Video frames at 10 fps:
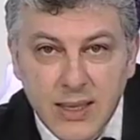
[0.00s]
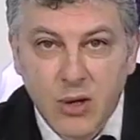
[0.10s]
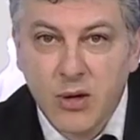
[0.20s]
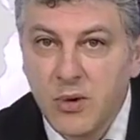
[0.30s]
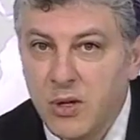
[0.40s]

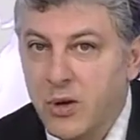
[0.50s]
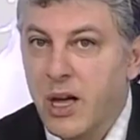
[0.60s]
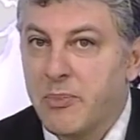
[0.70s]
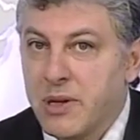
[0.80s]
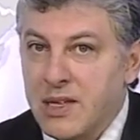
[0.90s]
zona, quindi noi
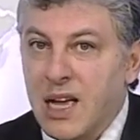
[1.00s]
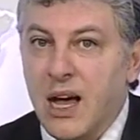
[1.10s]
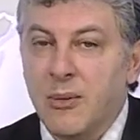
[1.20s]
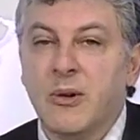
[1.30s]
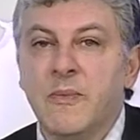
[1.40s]

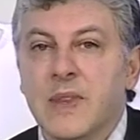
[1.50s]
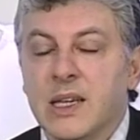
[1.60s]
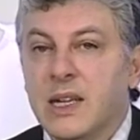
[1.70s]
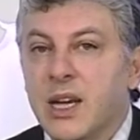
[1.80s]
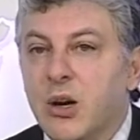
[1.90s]
apprendiamo
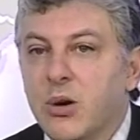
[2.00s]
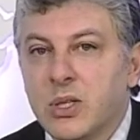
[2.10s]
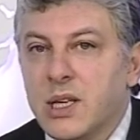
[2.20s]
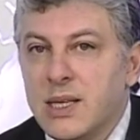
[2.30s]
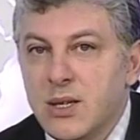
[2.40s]
delle
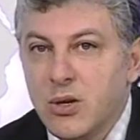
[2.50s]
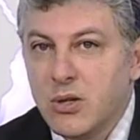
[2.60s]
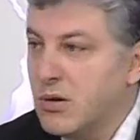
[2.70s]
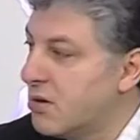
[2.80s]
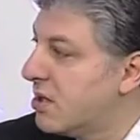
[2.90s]
cose che di solito
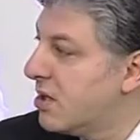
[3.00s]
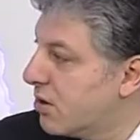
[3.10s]
non eh,